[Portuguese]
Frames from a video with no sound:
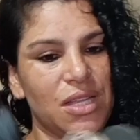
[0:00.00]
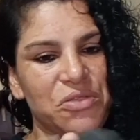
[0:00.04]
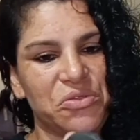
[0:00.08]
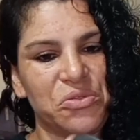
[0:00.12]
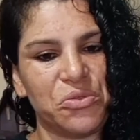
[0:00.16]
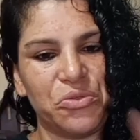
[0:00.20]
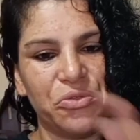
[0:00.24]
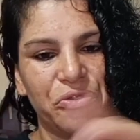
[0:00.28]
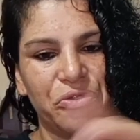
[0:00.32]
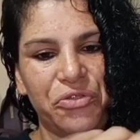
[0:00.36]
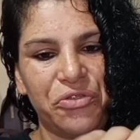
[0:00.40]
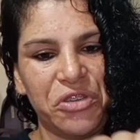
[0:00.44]
que tá
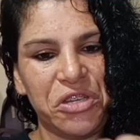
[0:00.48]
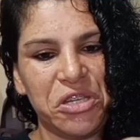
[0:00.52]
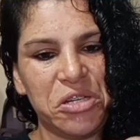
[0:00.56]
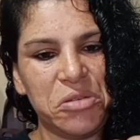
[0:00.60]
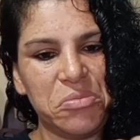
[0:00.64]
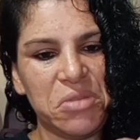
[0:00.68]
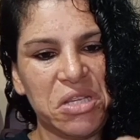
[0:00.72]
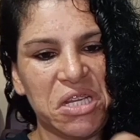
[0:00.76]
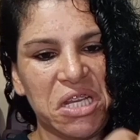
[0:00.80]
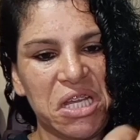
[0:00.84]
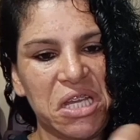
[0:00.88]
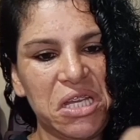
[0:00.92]
tudo
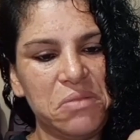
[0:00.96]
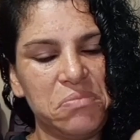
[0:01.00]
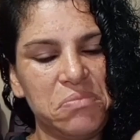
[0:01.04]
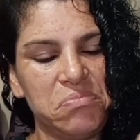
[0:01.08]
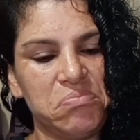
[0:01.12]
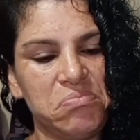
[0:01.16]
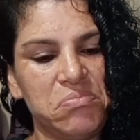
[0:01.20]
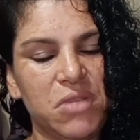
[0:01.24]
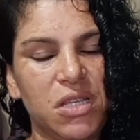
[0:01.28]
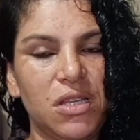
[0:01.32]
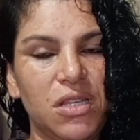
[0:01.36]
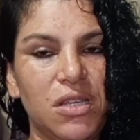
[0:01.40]
firme, né?
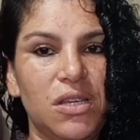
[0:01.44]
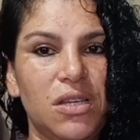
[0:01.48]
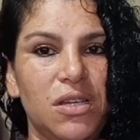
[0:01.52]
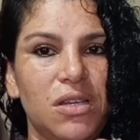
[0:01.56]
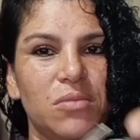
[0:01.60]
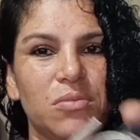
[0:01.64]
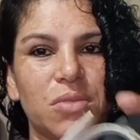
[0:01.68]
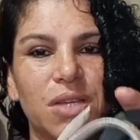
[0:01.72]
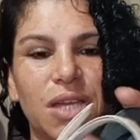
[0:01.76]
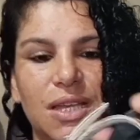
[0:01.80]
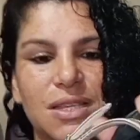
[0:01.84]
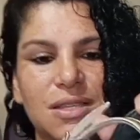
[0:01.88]

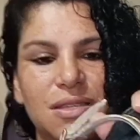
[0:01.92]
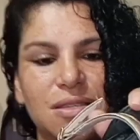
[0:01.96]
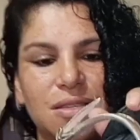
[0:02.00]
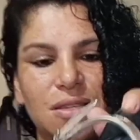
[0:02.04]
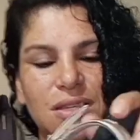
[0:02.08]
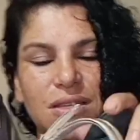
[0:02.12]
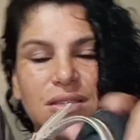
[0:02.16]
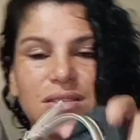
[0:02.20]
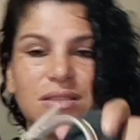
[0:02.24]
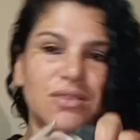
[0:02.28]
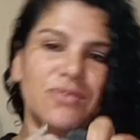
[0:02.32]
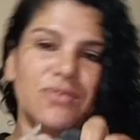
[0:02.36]
que às
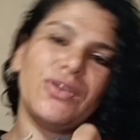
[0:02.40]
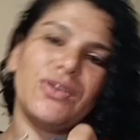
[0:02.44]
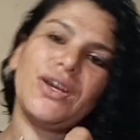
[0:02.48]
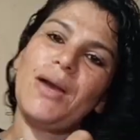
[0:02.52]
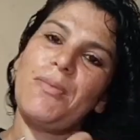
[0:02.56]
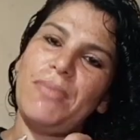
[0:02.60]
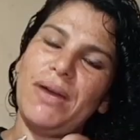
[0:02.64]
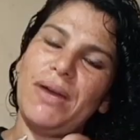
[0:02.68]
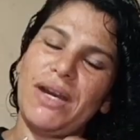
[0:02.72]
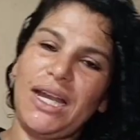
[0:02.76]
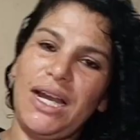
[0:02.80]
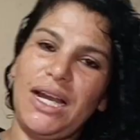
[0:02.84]
vezes
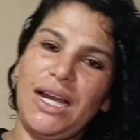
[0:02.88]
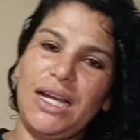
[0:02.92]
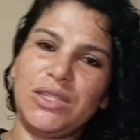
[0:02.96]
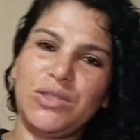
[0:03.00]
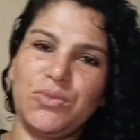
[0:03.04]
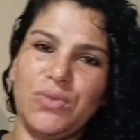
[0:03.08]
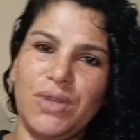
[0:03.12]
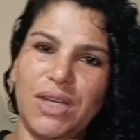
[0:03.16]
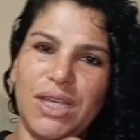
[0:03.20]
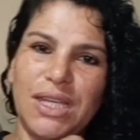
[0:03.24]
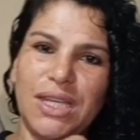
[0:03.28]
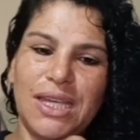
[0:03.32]
fica
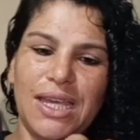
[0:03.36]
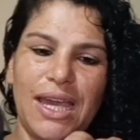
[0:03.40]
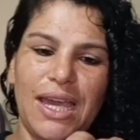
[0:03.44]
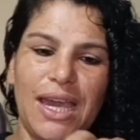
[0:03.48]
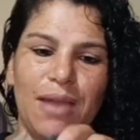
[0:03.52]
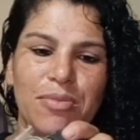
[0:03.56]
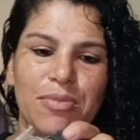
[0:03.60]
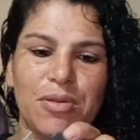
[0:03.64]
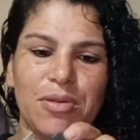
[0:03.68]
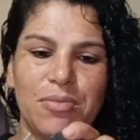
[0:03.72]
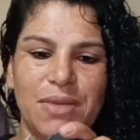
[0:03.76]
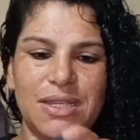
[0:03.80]
parado, ele
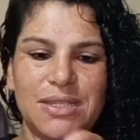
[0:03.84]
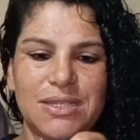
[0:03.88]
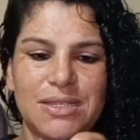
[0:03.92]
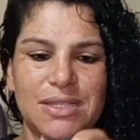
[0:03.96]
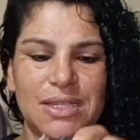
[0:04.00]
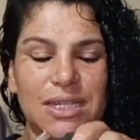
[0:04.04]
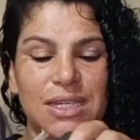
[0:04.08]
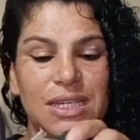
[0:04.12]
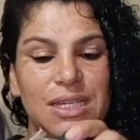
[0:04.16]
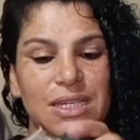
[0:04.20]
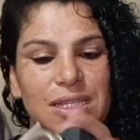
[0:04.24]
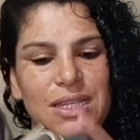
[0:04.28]
quebra, mas
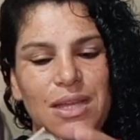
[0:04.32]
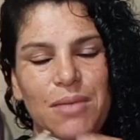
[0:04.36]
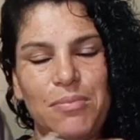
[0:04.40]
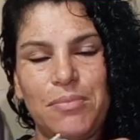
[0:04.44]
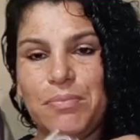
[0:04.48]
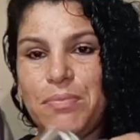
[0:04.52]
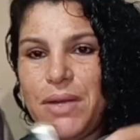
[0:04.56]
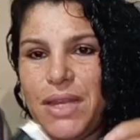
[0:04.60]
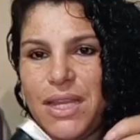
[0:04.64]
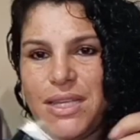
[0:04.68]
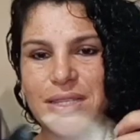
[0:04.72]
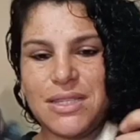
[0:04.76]
aqui
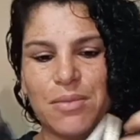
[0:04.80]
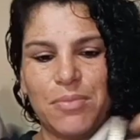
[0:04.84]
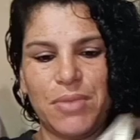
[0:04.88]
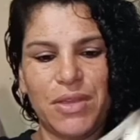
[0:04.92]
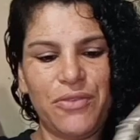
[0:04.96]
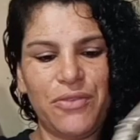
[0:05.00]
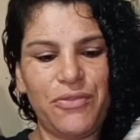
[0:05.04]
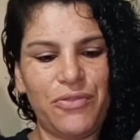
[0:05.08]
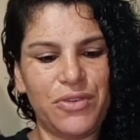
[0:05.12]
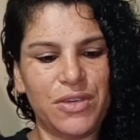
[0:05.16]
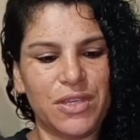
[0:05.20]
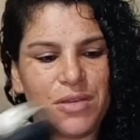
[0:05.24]
tá, parece estar tá
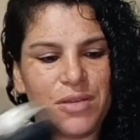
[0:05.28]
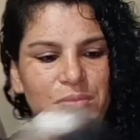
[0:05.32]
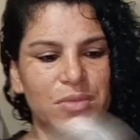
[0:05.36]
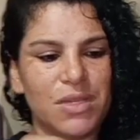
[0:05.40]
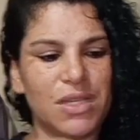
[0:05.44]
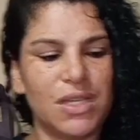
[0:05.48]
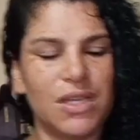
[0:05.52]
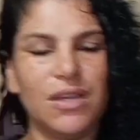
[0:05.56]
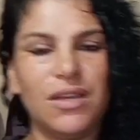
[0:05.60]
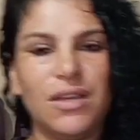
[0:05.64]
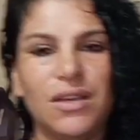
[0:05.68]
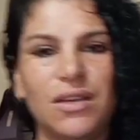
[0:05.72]
bem firme.
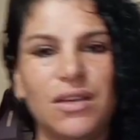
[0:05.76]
